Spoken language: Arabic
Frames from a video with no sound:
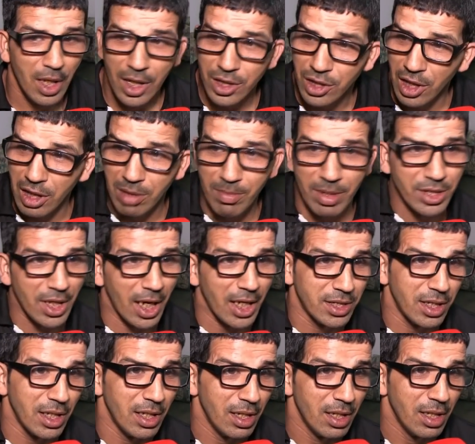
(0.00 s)
جريمه
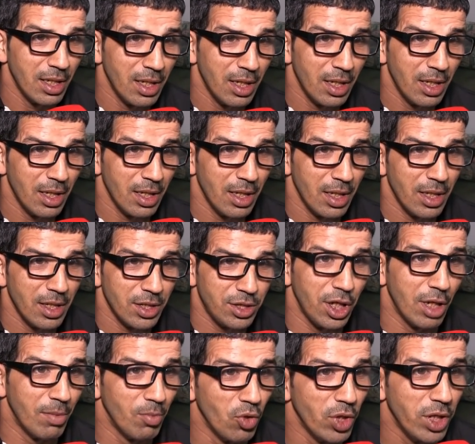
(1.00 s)
قتل
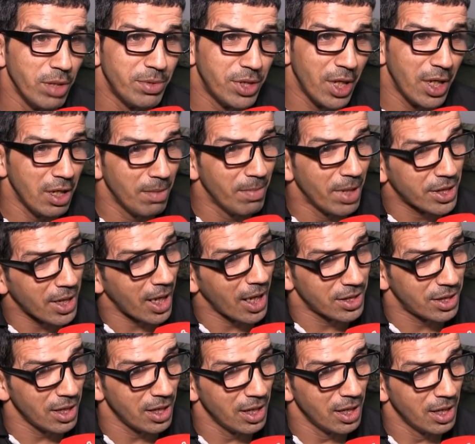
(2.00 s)
تهموني بجريمه
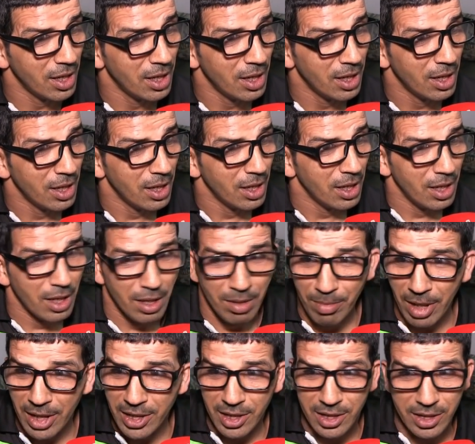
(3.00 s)
قتل
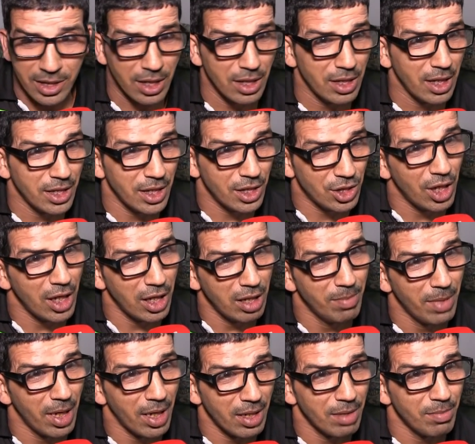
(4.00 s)
مع داك السيد هذيك
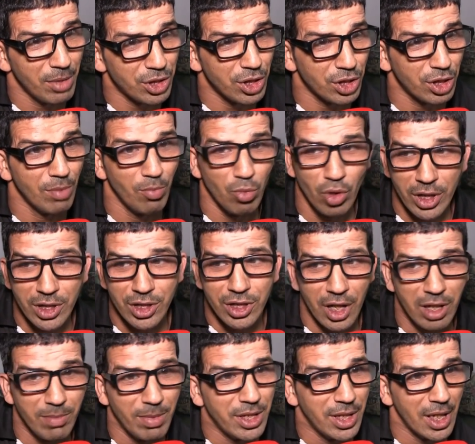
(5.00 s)
جريمه ماشي تهموني هذيك
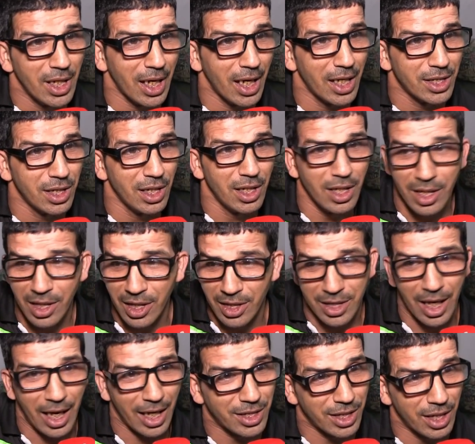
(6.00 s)
جريمه ديال القتل اللي
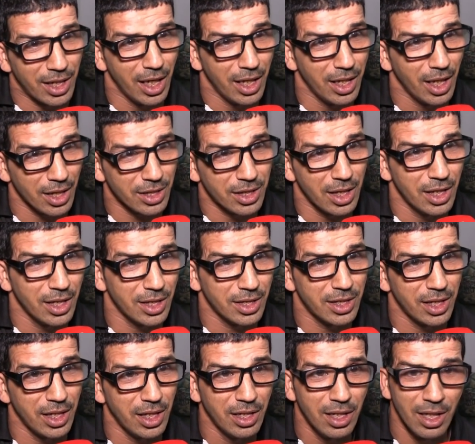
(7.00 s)
طاحت هنايا قتل هذاك
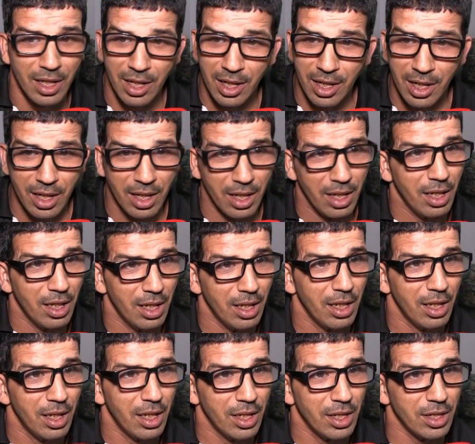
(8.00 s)
السيد
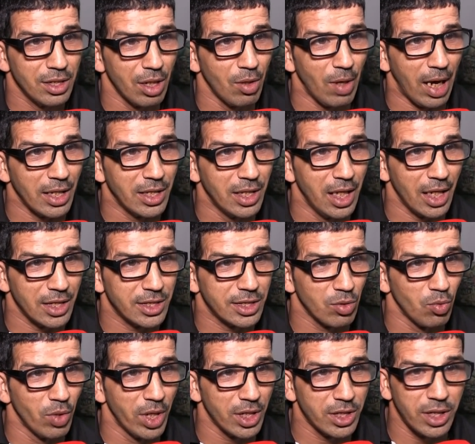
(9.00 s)
جرى واحد لاحظ
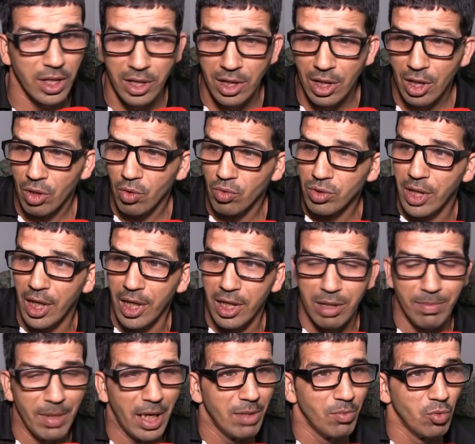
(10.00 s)
تصويرتي
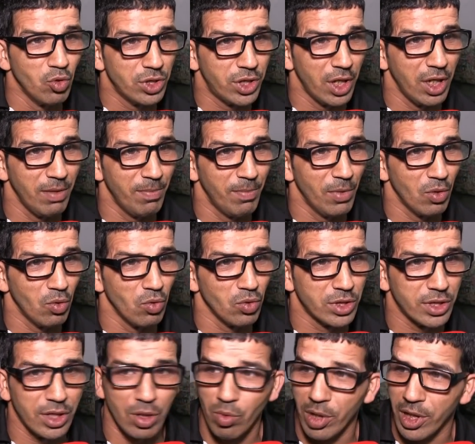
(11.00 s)
ودارني مع المجرم
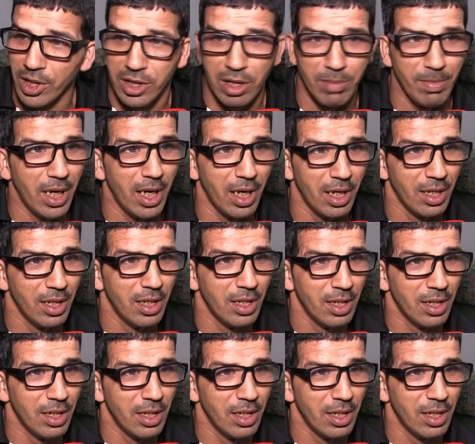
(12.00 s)
وتصورتي معاه